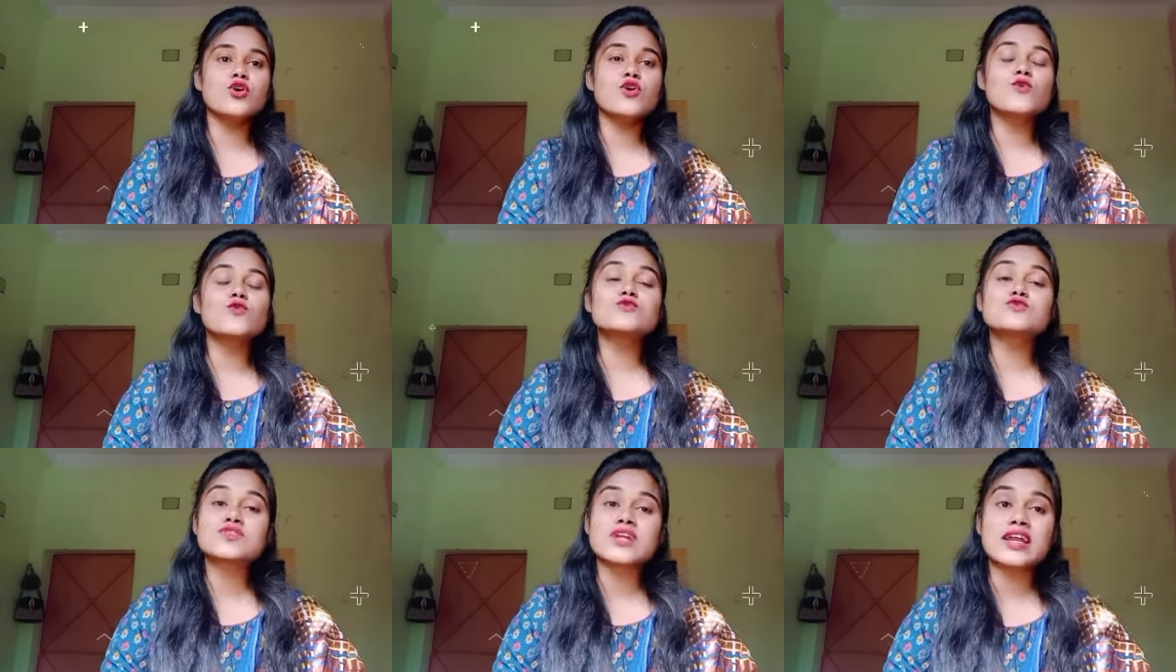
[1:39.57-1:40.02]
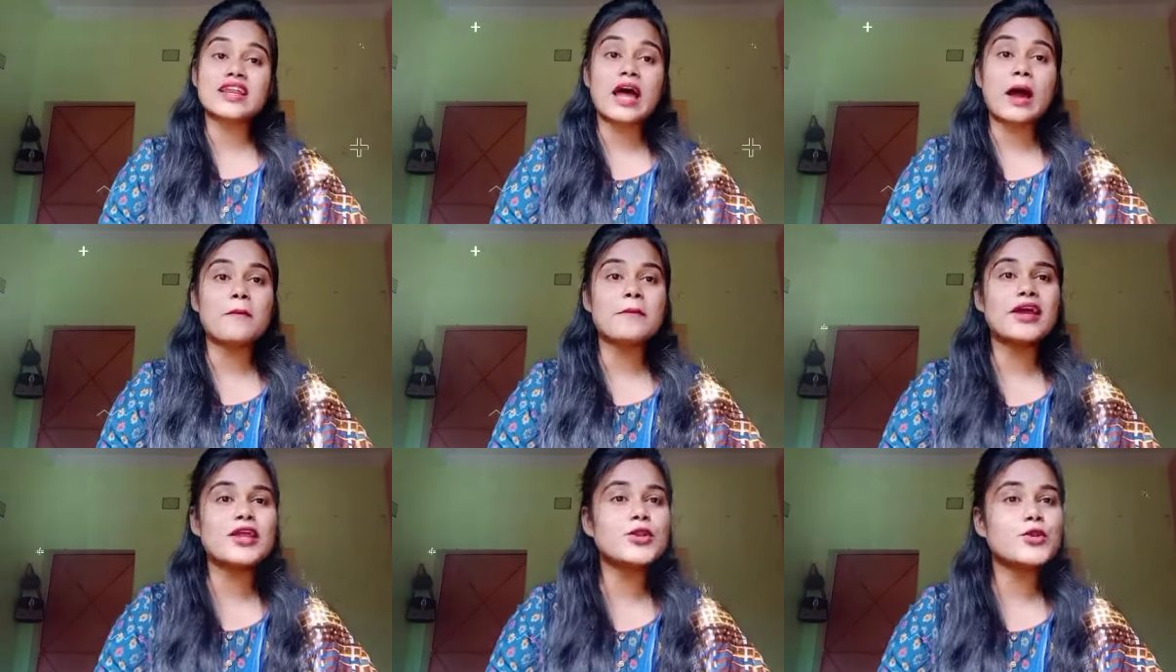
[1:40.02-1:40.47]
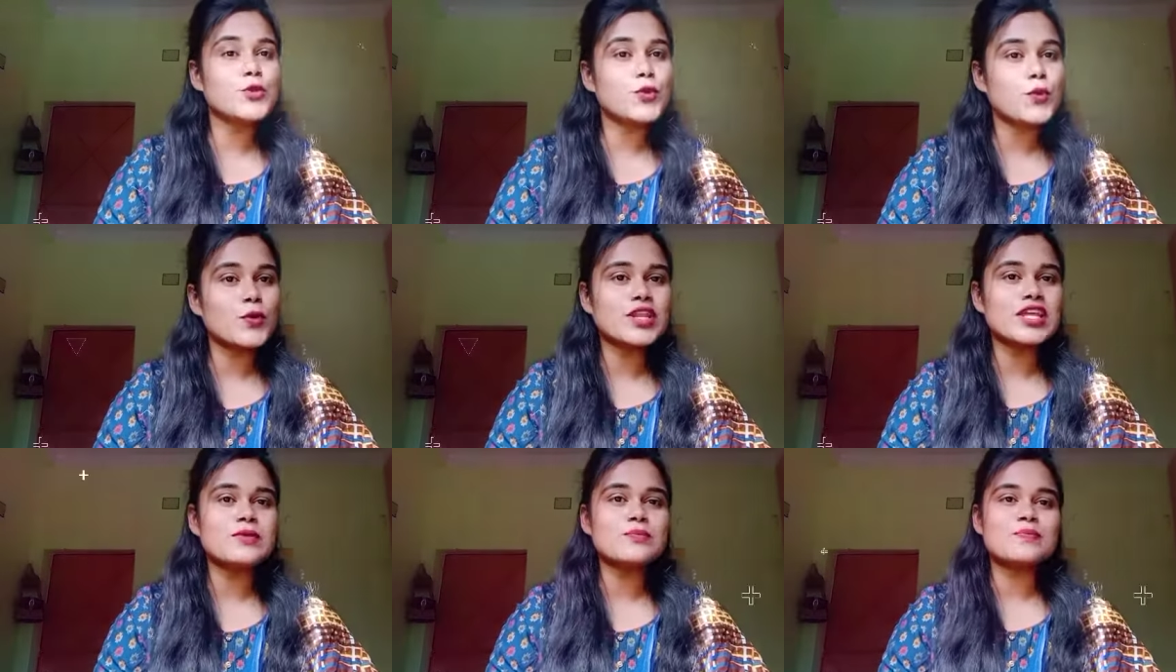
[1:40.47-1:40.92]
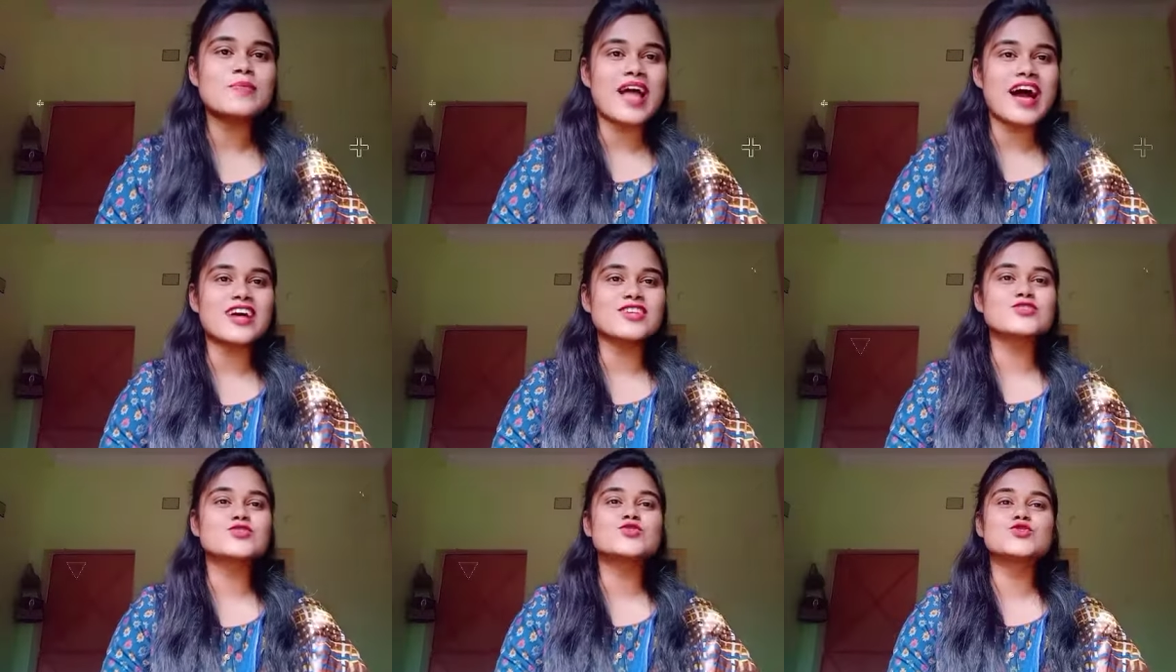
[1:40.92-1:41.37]
उसका नाम है नोनी
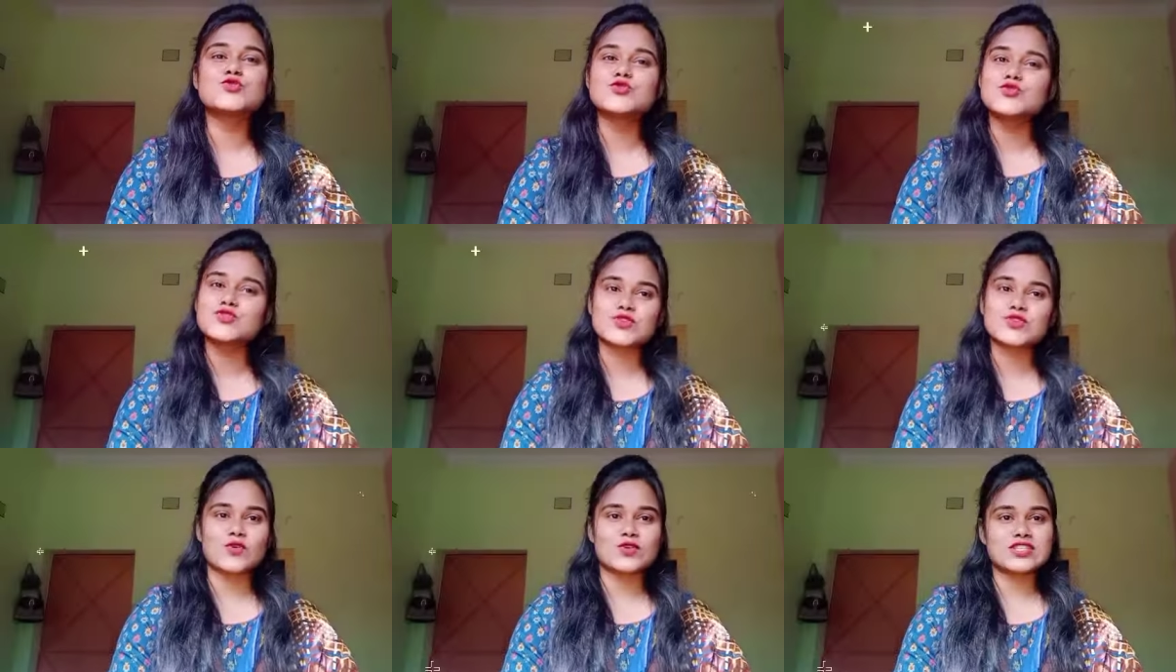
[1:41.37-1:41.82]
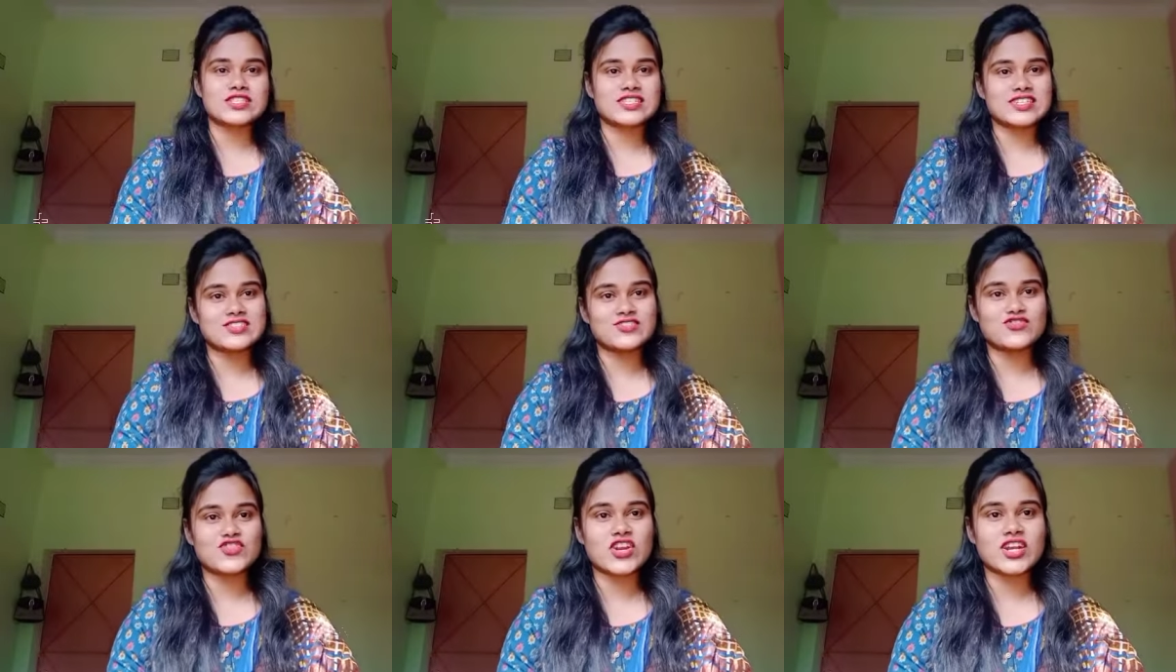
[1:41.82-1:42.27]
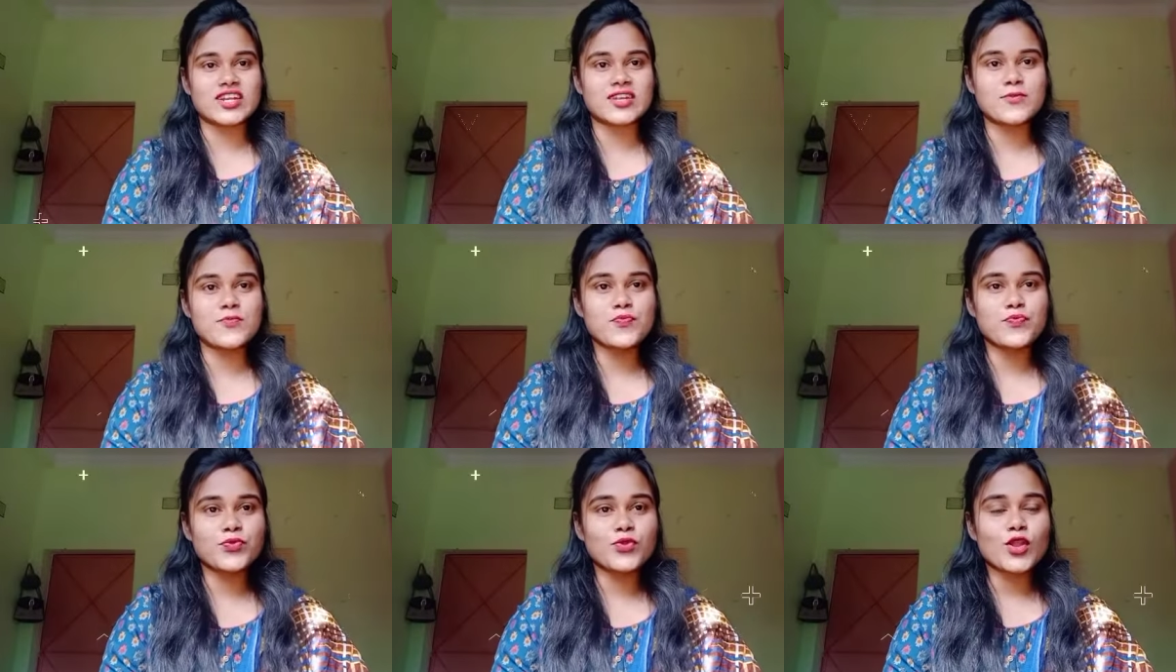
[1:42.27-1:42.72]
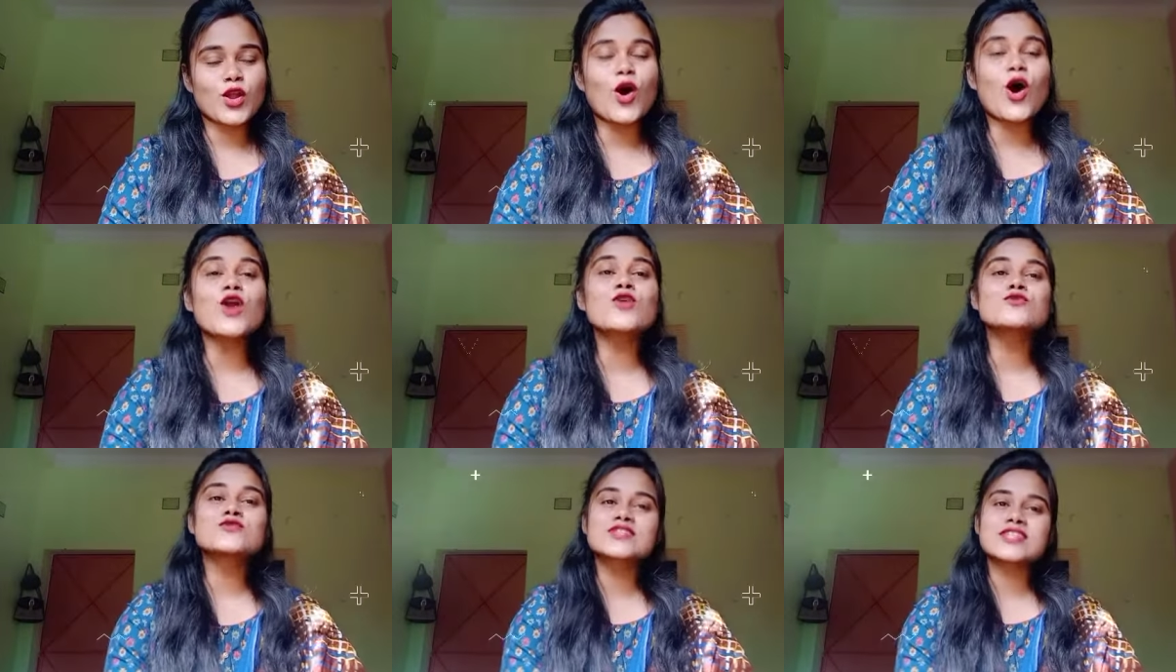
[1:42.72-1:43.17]
प्लास जूस कॉन्सेंट्रेट और
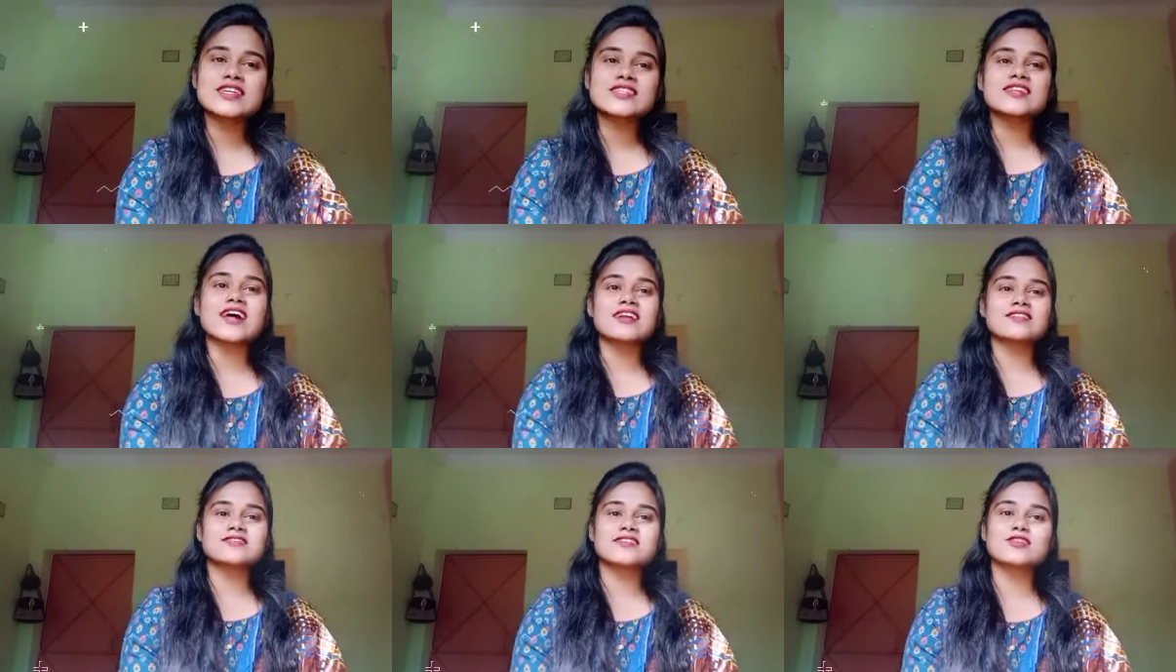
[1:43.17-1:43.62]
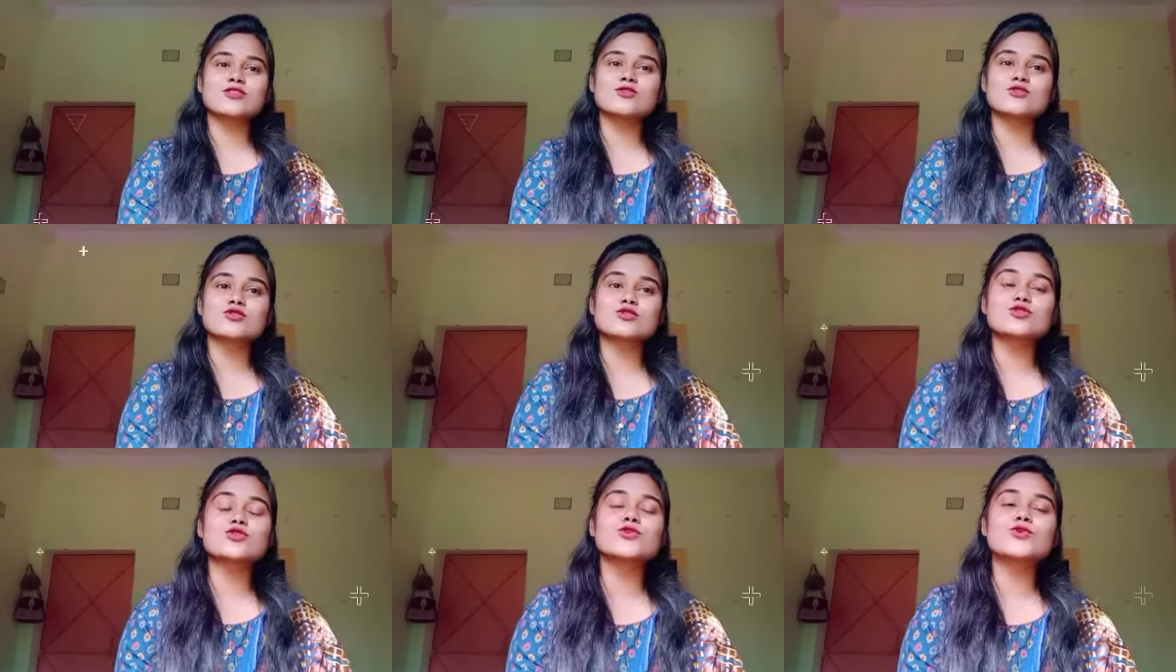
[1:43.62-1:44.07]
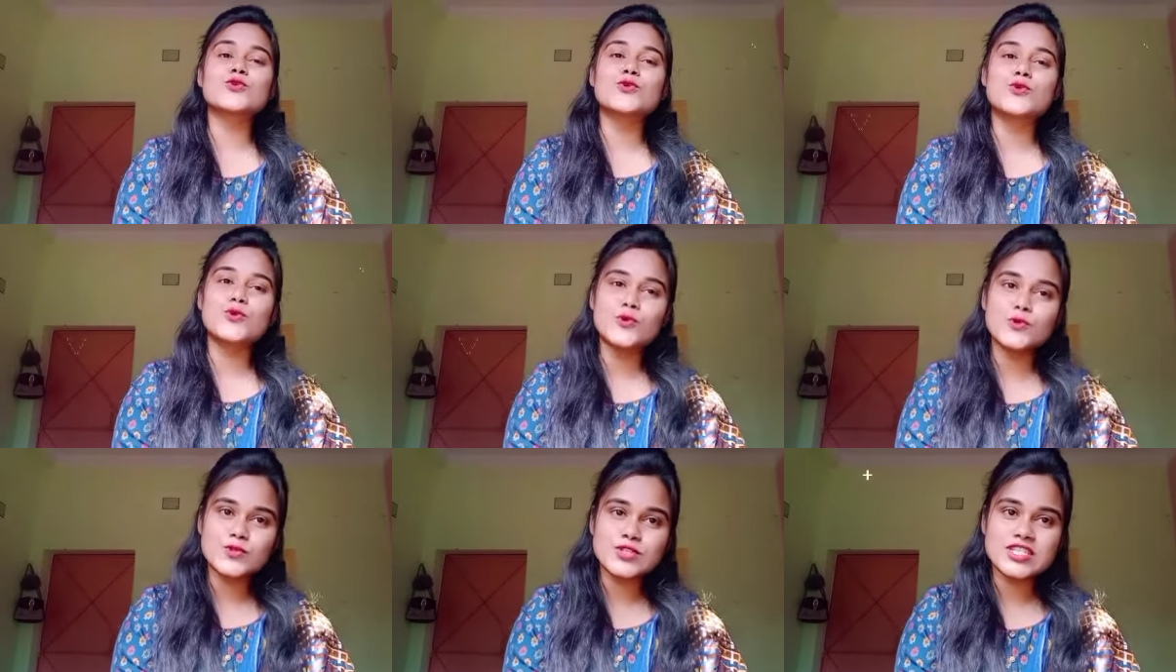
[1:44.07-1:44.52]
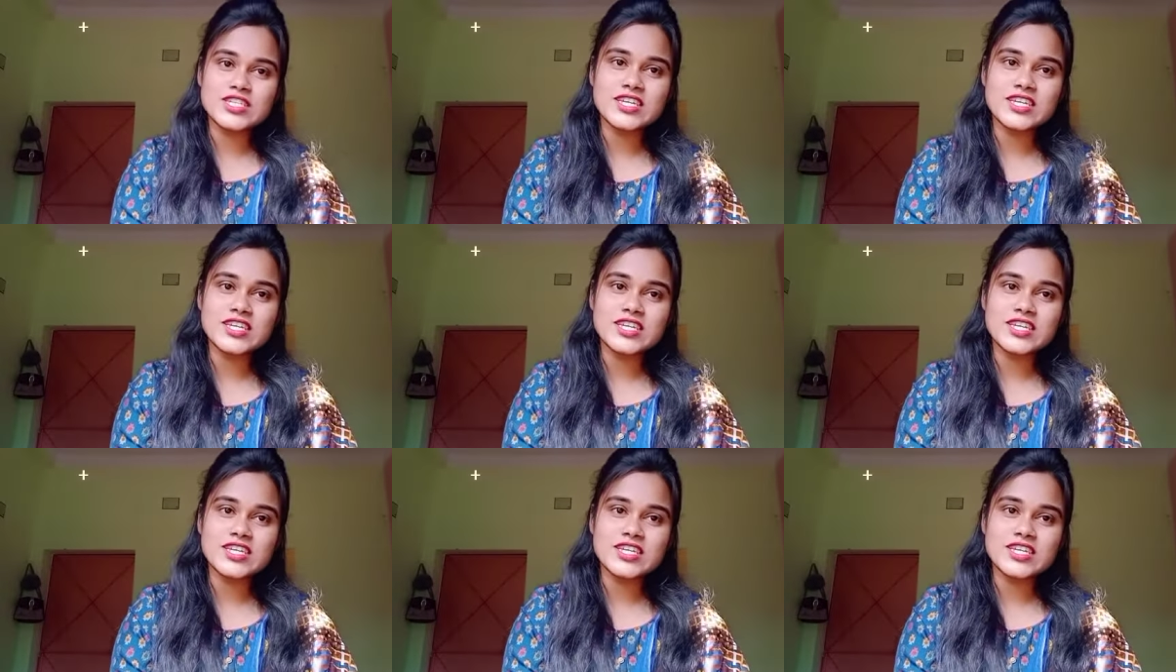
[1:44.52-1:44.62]
उसके साथ साथ दोस्तों गुड़ूची